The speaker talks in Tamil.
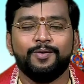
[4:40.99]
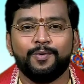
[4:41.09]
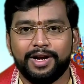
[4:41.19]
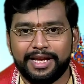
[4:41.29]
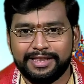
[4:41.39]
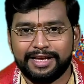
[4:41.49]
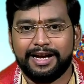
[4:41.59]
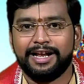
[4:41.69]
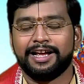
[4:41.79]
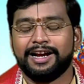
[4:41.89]
உங்களுக்கு இந்த
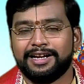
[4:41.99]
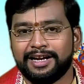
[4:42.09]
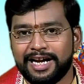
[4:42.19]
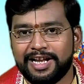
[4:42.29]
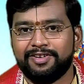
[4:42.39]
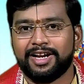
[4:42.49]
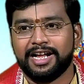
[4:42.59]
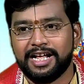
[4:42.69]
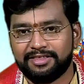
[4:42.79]
காலகட்டங்களில் வர்ற